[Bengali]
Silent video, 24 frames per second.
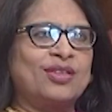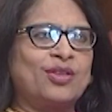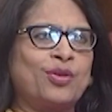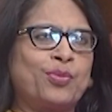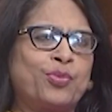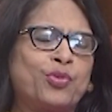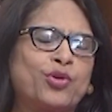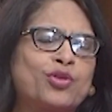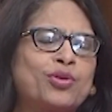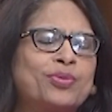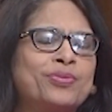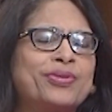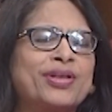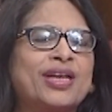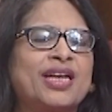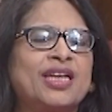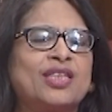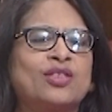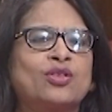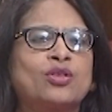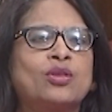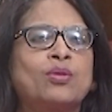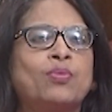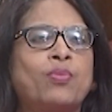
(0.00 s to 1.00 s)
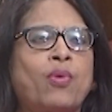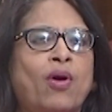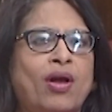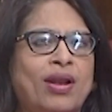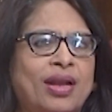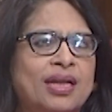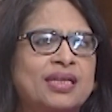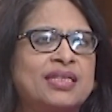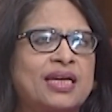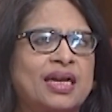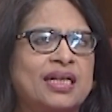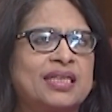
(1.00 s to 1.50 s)
তো প্রথম থেকেই যদি
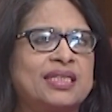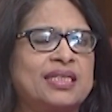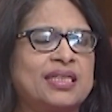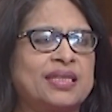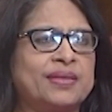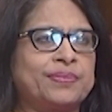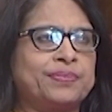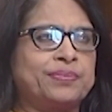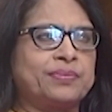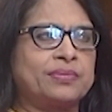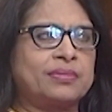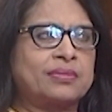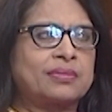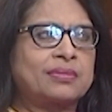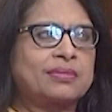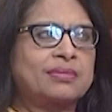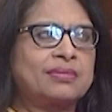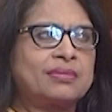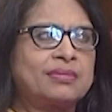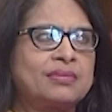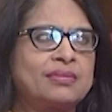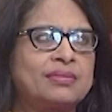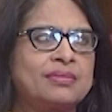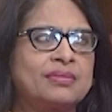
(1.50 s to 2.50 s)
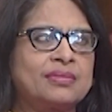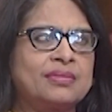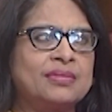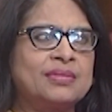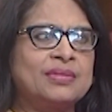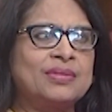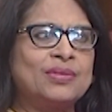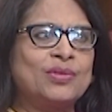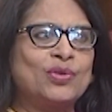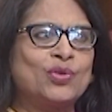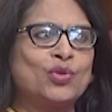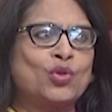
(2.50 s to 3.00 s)
বলা যায় যে
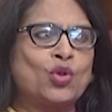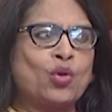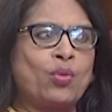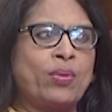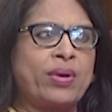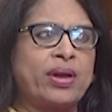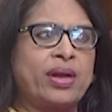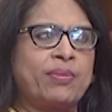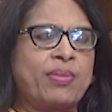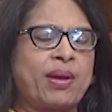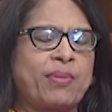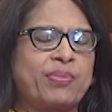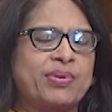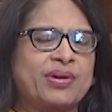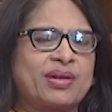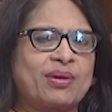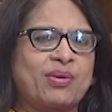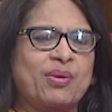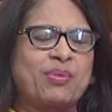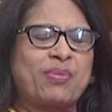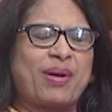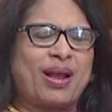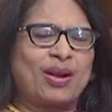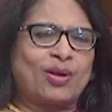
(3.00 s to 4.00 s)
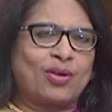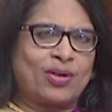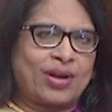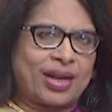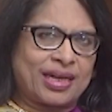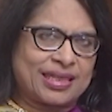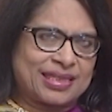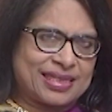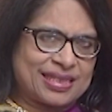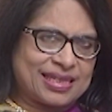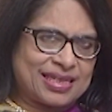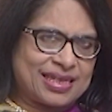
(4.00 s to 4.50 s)
তোমার এই ব্যাপারটা আমার ভালো
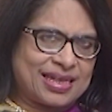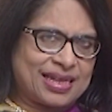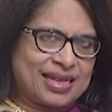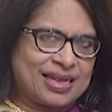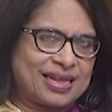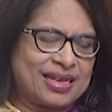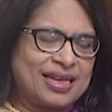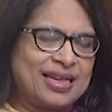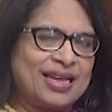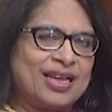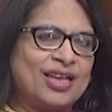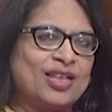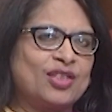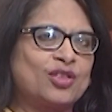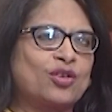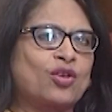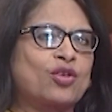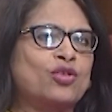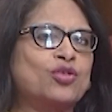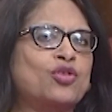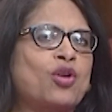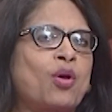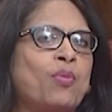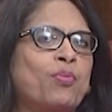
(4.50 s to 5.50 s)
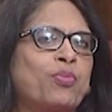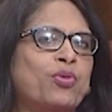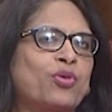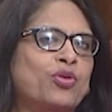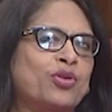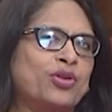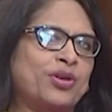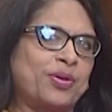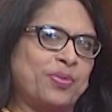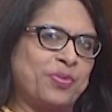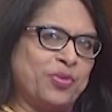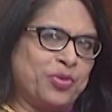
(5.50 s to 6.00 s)
লাগছে না যখন
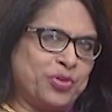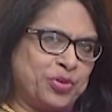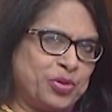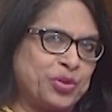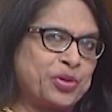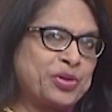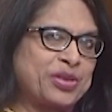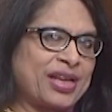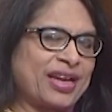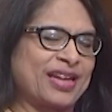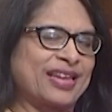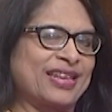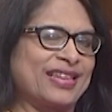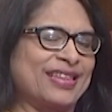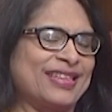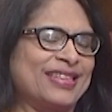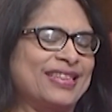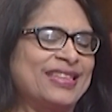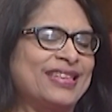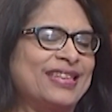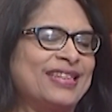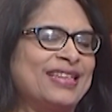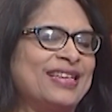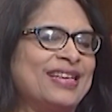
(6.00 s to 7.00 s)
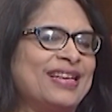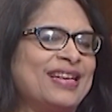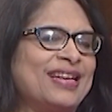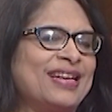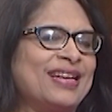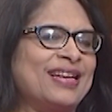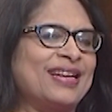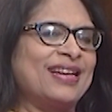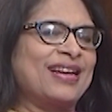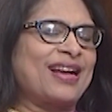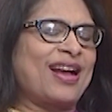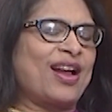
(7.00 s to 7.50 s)
সম্পর্কটা মধুর থাকে
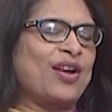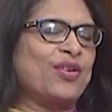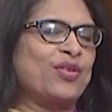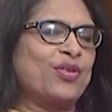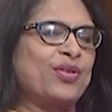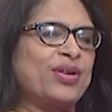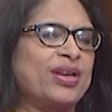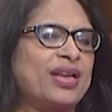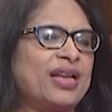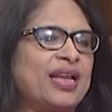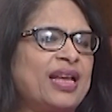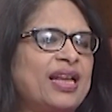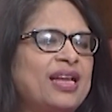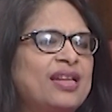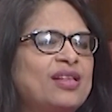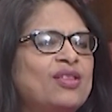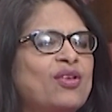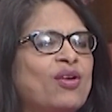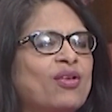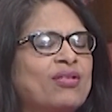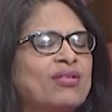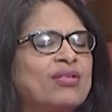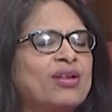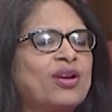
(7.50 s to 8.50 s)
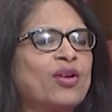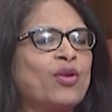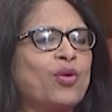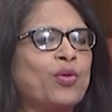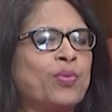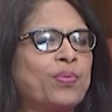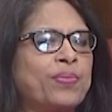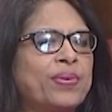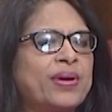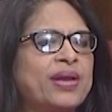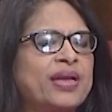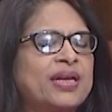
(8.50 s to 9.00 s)
কারণ এই ধরনের
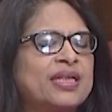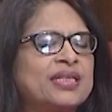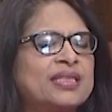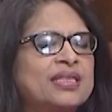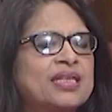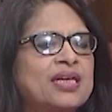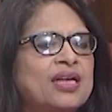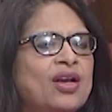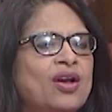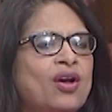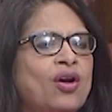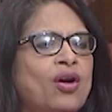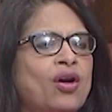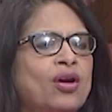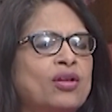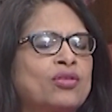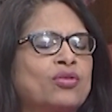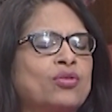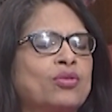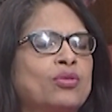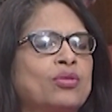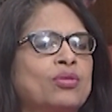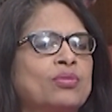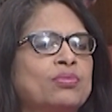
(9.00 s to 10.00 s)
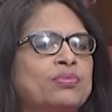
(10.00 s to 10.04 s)
অভ্যেস হয়তো